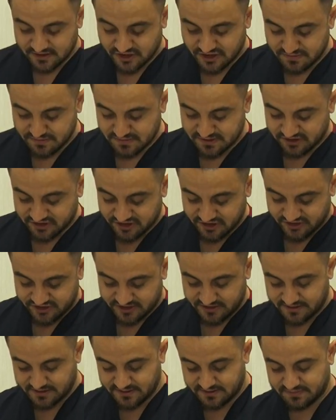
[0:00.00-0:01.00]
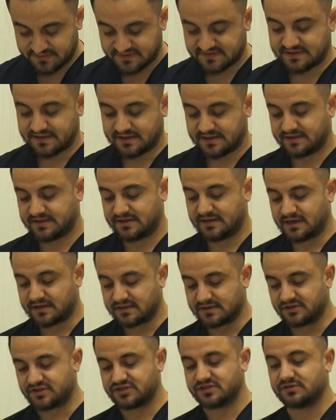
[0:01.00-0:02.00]
Şimdi Çiçi bize
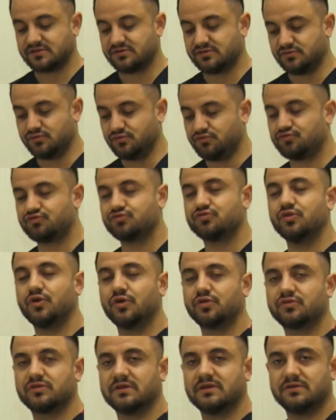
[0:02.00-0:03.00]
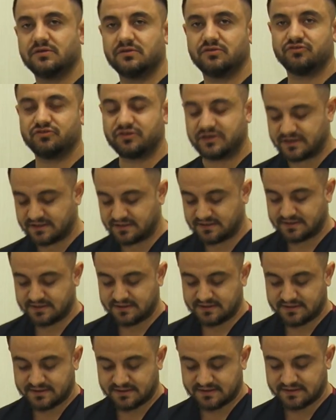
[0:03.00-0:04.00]
yaklaşık 3-4 ay önce
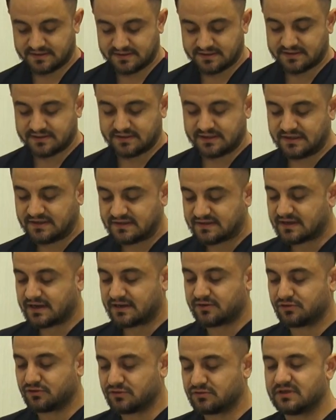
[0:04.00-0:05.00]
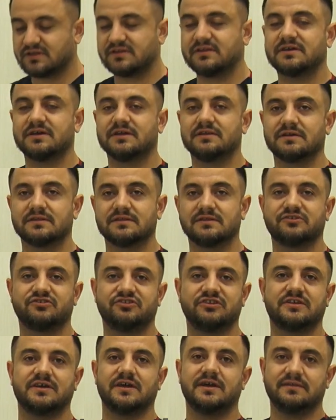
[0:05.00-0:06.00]
e, idrar yolunda tıkanıklık
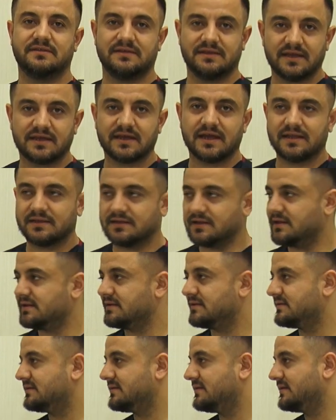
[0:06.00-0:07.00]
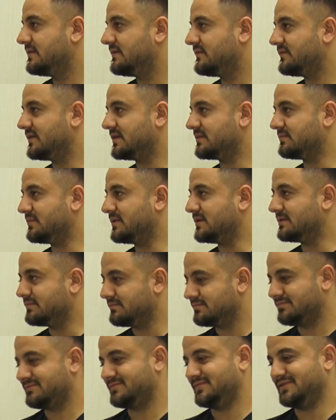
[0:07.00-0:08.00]
şikayetiyle geldi. Fatma Hanım
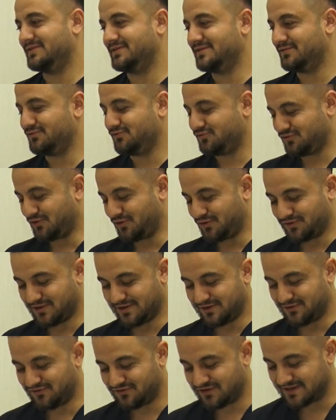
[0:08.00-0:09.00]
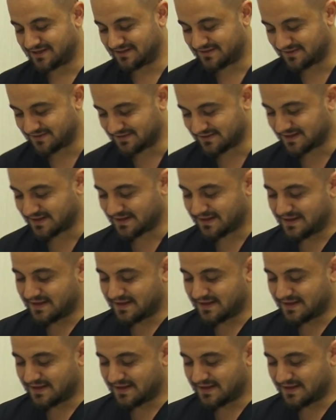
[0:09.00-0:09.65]
e, 3-4 ay önce getirdi.